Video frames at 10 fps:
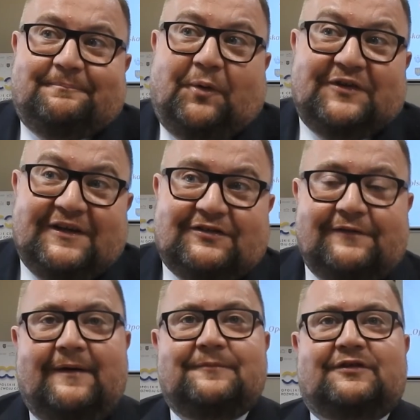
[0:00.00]

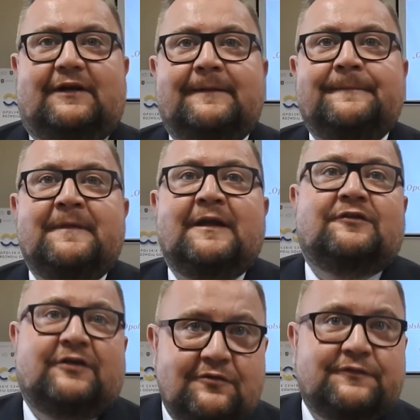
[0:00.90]
podejrzewam, że,
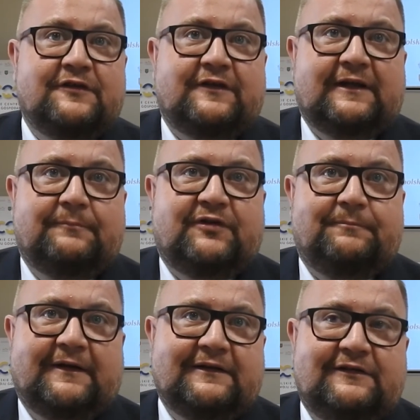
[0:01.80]
że również takie
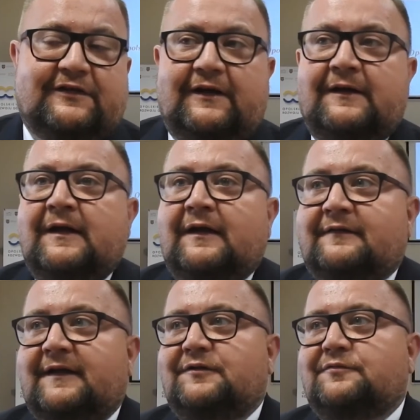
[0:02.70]
przypadki się
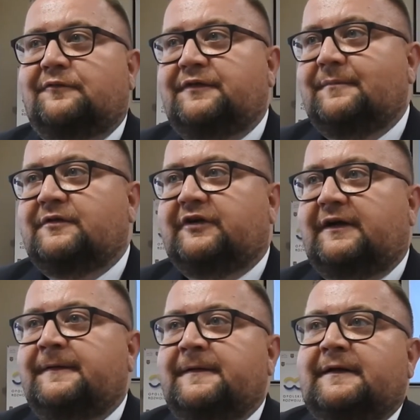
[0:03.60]
znajdują. Wiemy,
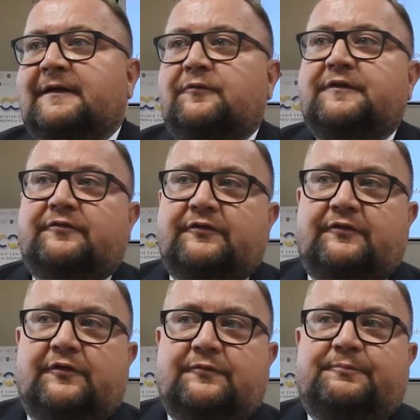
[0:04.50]
że również
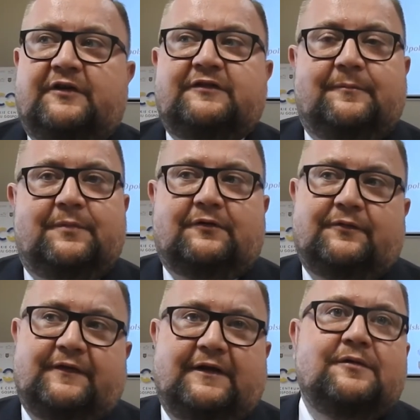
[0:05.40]
wśród
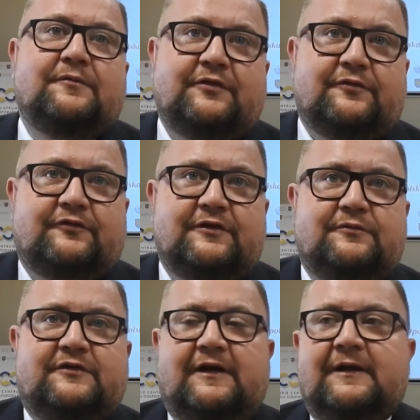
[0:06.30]
przedsiębiorców znajdują się różni
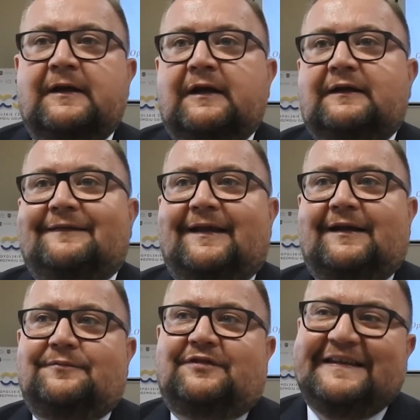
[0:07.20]
ludzie i
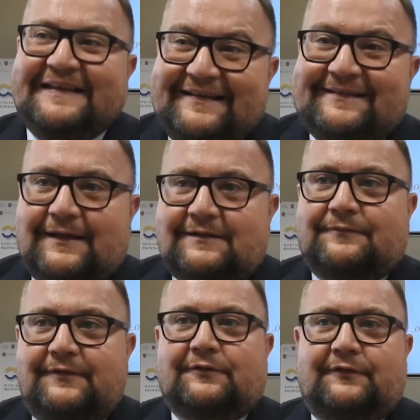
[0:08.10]
starają się
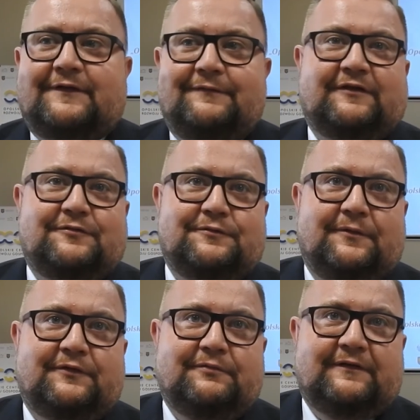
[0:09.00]
niestety wykorzystywać
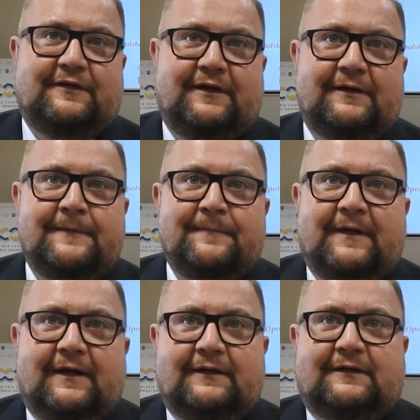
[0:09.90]
trudną sytuację
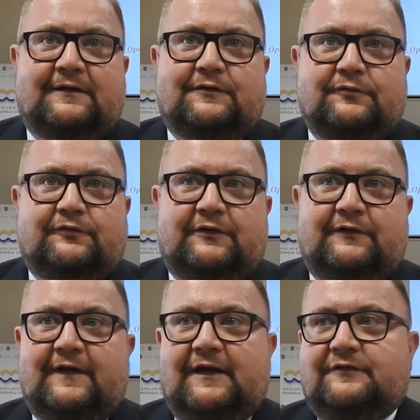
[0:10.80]
e, tych,
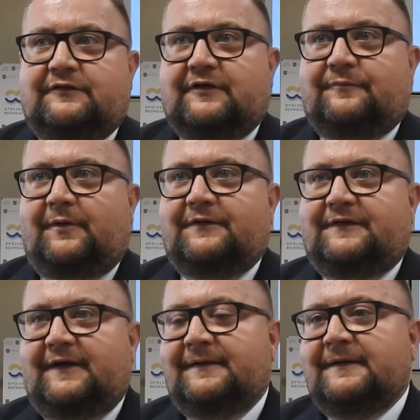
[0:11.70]
którzy znaleźli się w
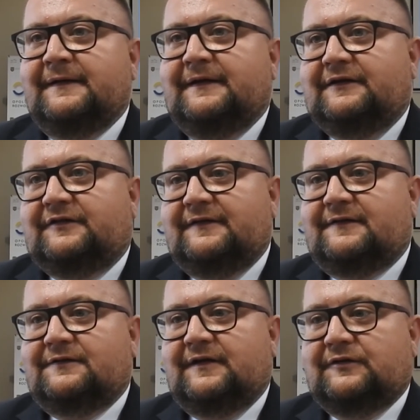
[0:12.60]
Polsce i
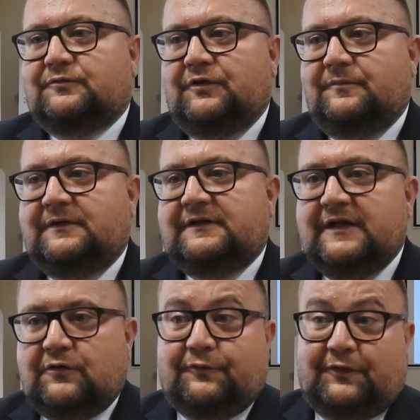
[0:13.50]
często traktują ich
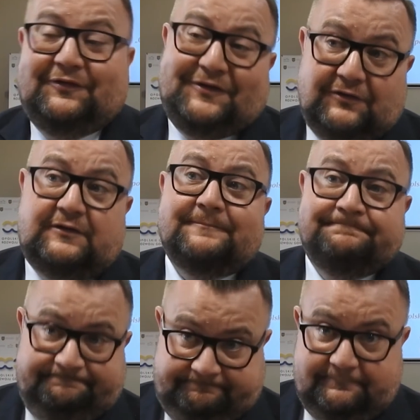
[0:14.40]
nierówno. Stąd
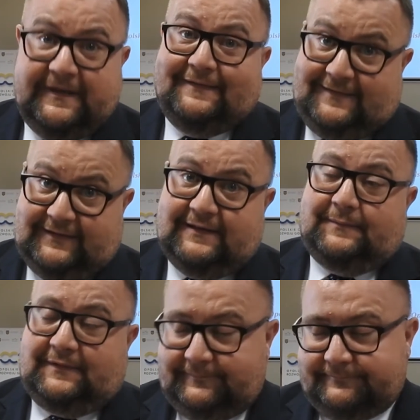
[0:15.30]
między
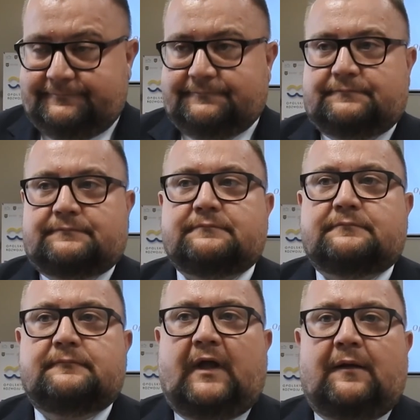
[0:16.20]
innymi
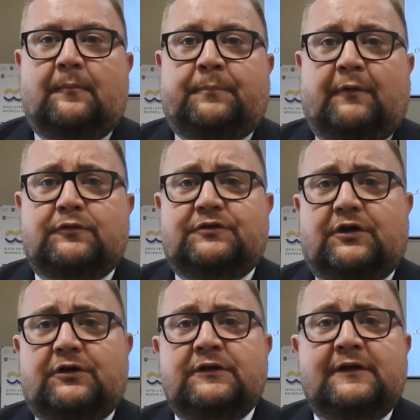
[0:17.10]
powód
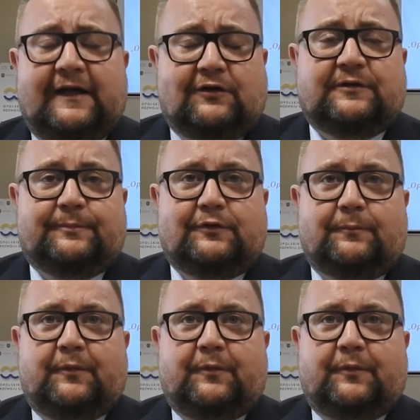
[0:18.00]
do tego typu